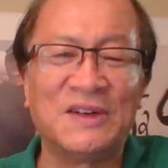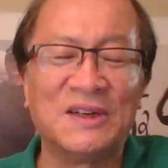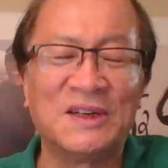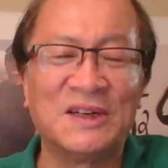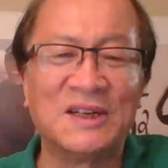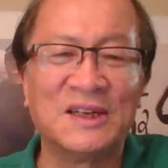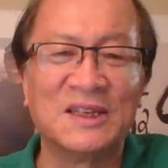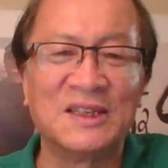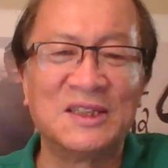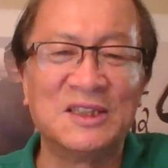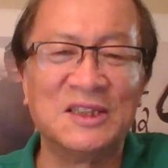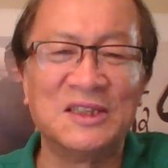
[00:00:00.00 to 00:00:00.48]

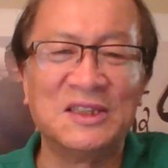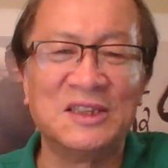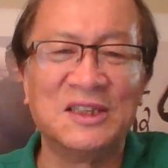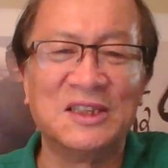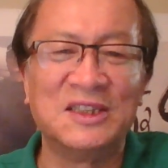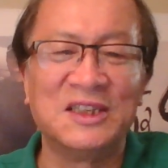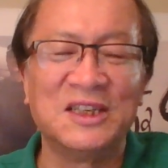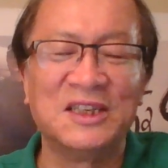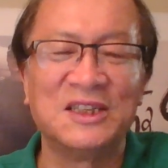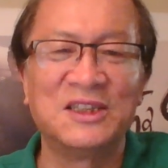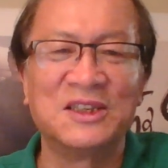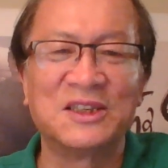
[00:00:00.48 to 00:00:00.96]
啊，经济
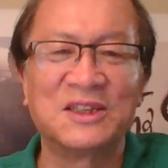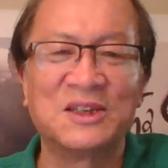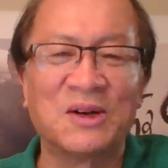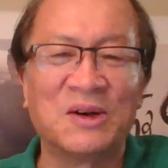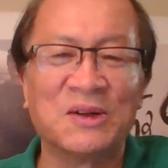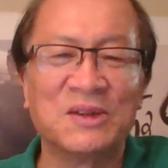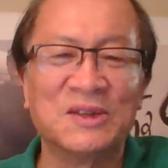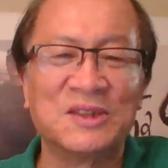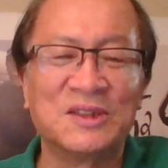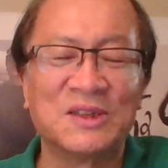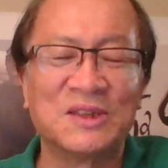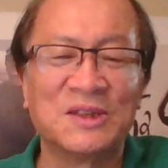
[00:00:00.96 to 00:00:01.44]
建设搞
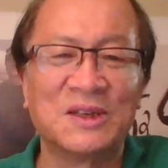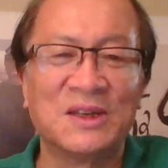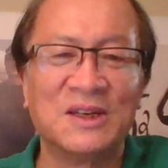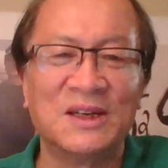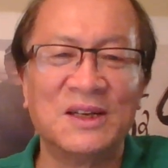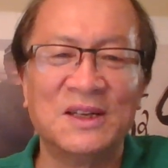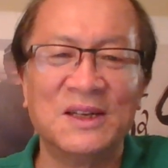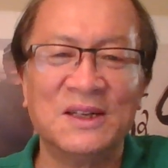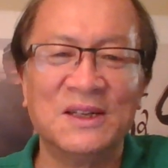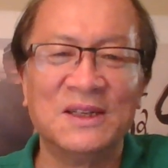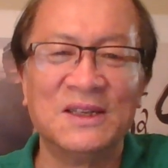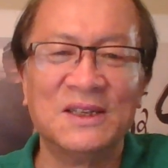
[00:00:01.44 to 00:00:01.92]
的是
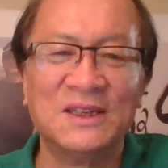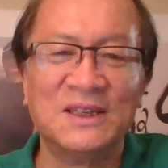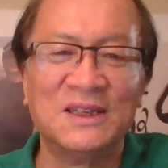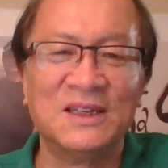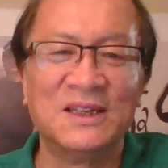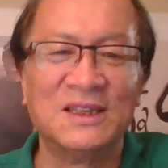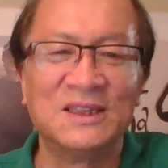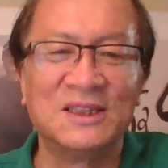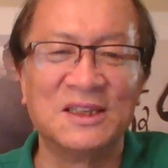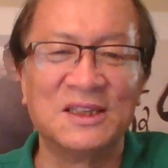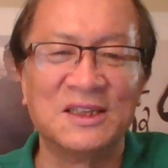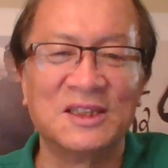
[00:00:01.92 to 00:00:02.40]

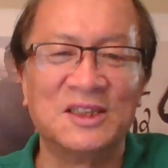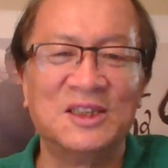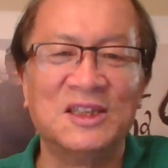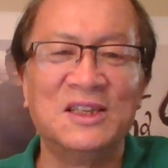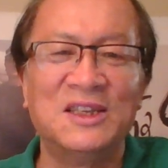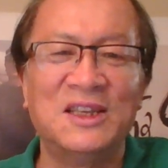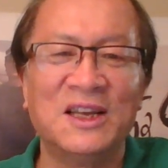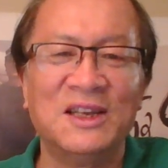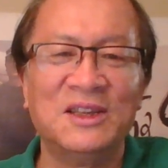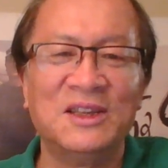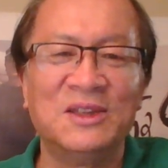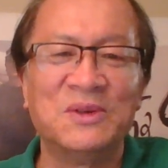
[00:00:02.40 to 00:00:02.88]
这个
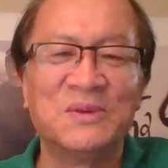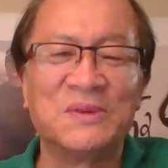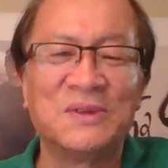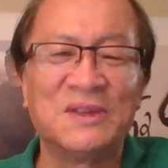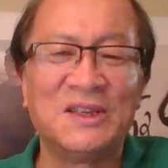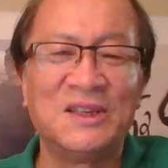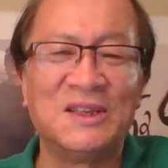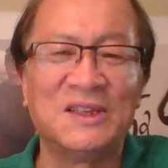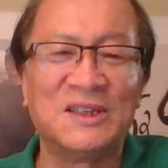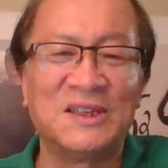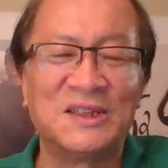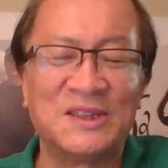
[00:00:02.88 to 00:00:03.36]
惊天动
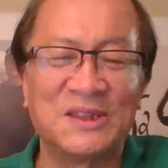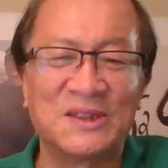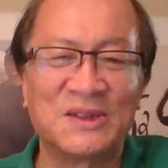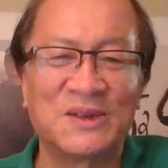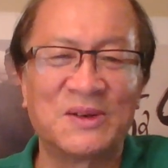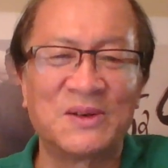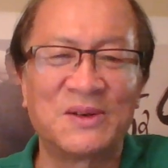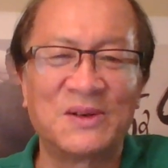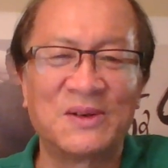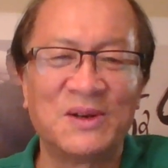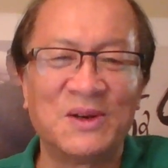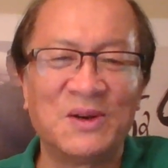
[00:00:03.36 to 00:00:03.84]
地的时候，
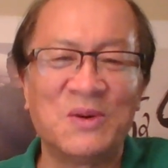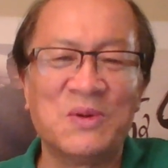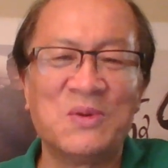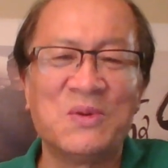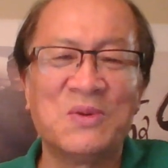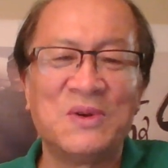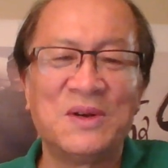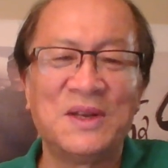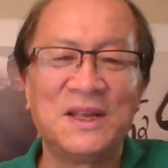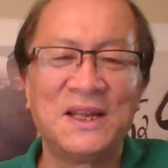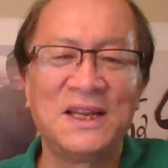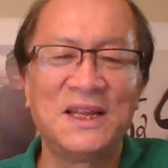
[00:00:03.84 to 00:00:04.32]
轰
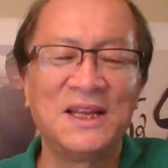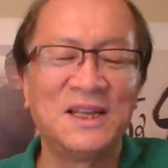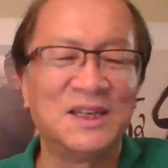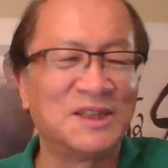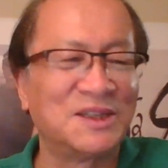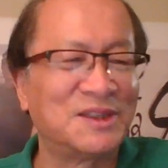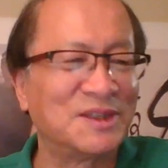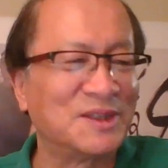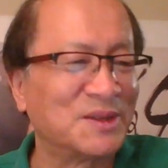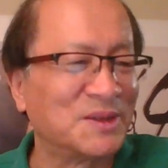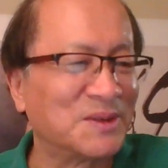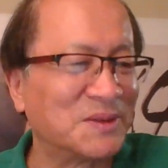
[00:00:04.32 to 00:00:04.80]
轰烈烈的
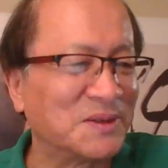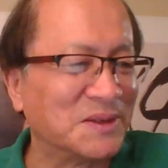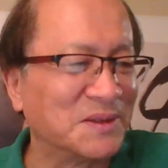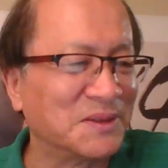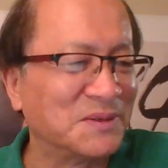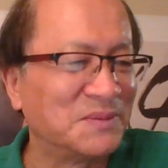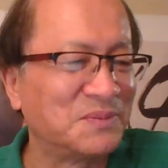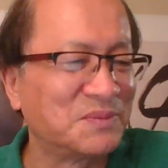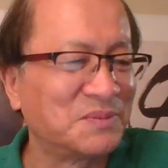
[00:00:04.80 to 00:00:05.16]
时候啊，